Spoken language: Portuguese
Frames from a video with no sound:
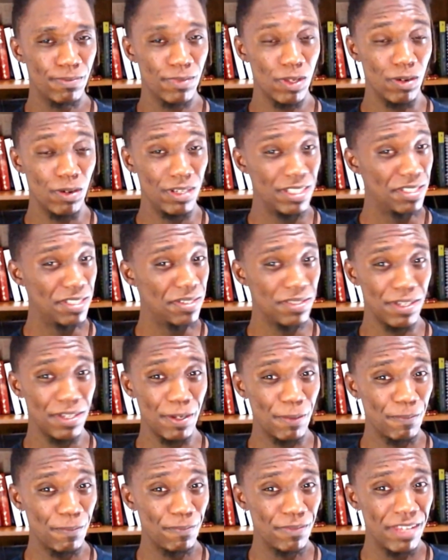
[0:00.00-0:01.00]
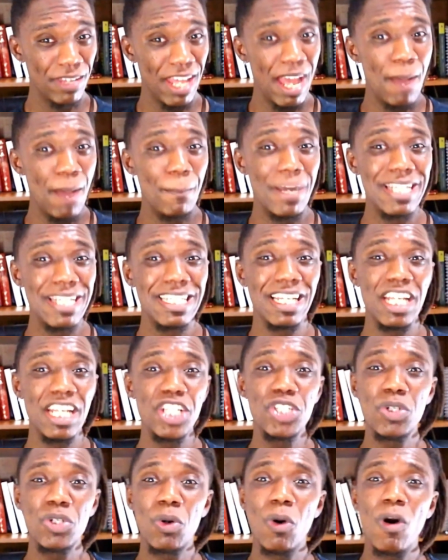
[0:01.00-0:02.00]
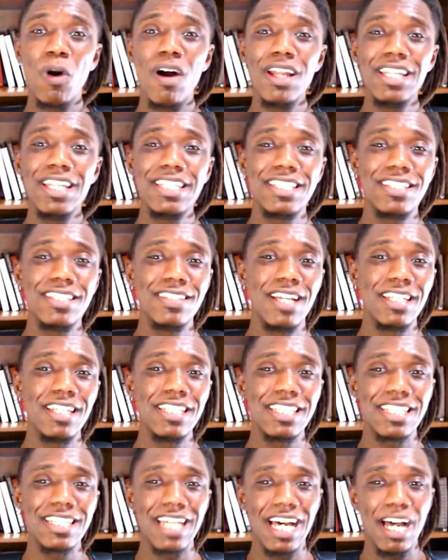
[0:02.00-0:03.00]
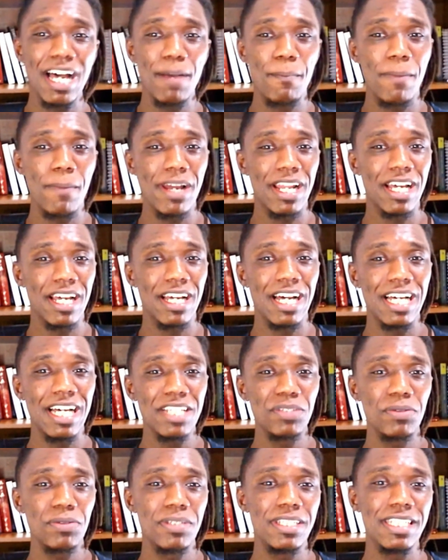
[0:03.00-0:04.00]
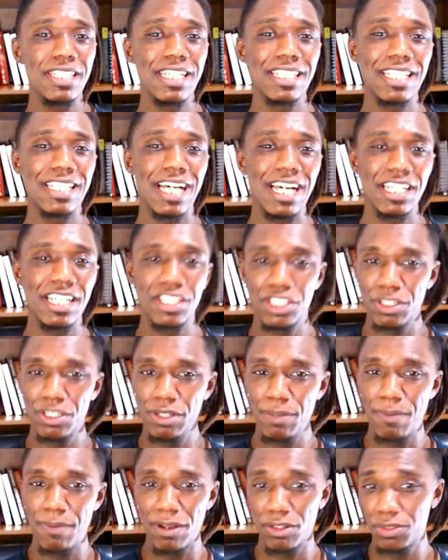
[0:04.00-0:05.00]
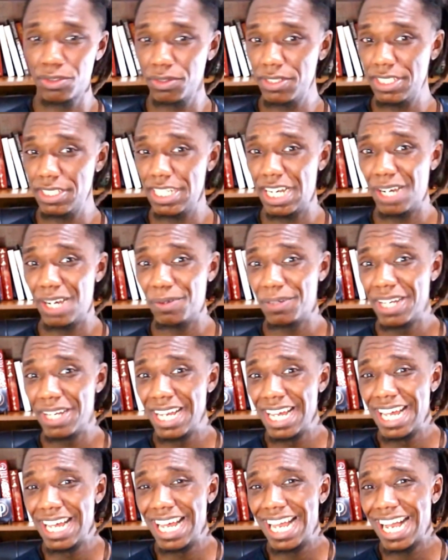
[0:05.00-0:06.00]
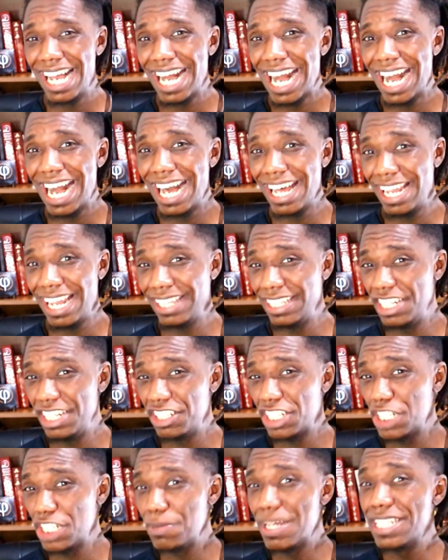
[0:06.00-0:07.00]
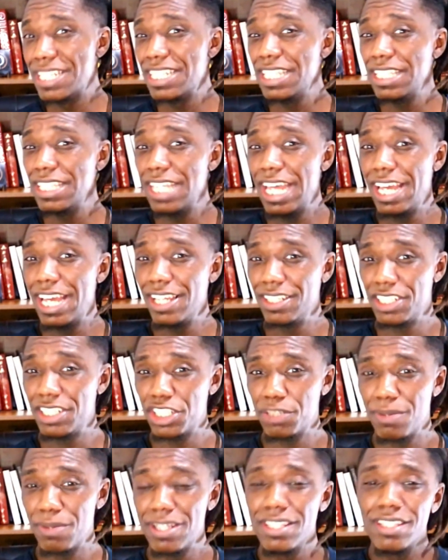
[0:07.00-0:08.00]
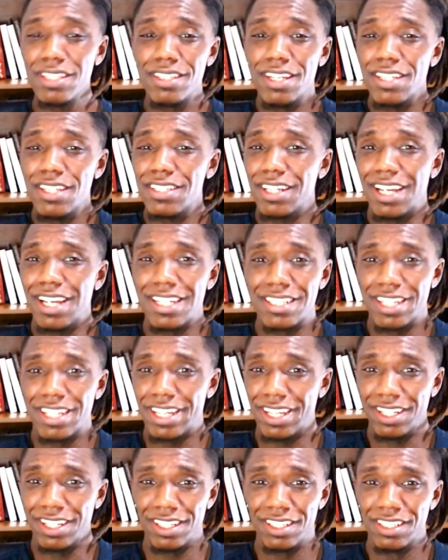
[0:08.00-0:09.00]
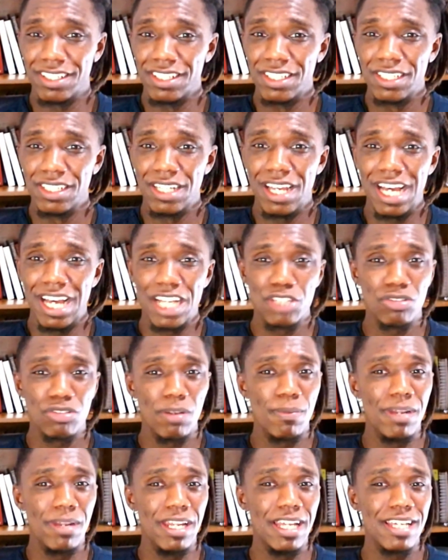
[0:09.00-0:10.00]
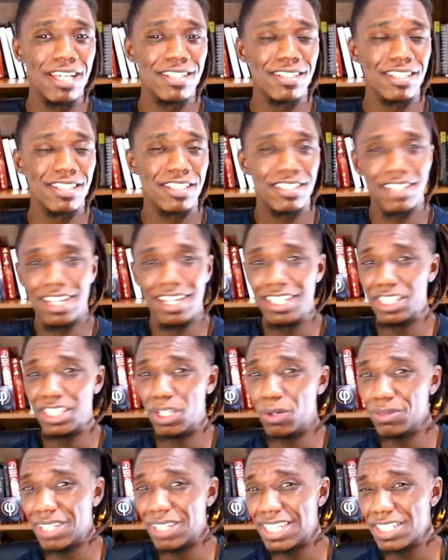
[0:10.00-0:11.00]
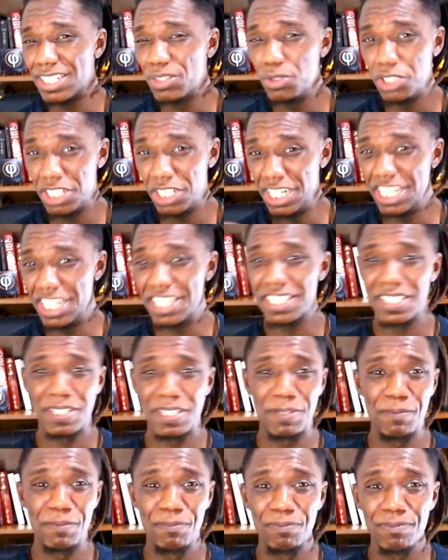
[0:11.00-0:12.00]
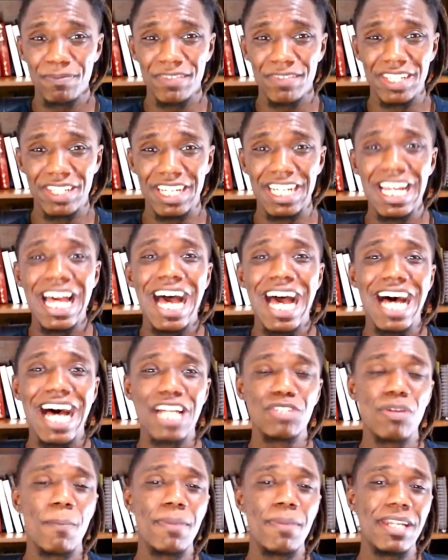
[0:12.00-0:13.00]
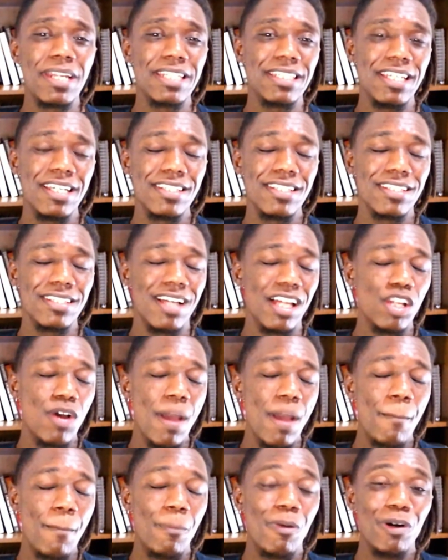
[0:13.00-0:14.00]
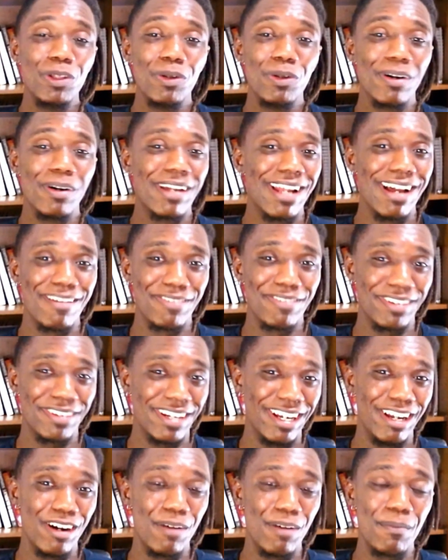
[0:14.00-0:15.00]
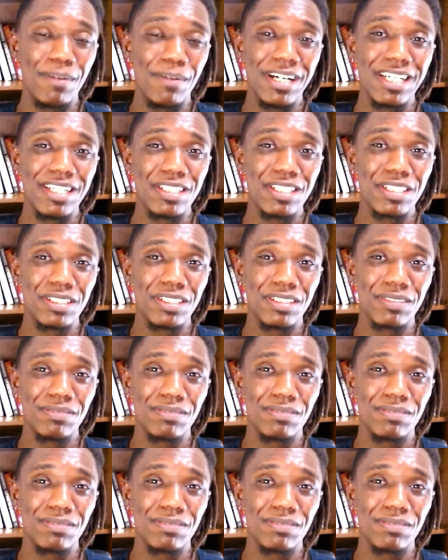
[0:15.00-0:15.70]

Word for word: olha só, mas ela escolhe sinalizar para a sociedade e para o social características mais internas, mais intrínsecas a ela. A sua beleza está então na sutileza. Né? A sua presença ela não é pornográfica, é uma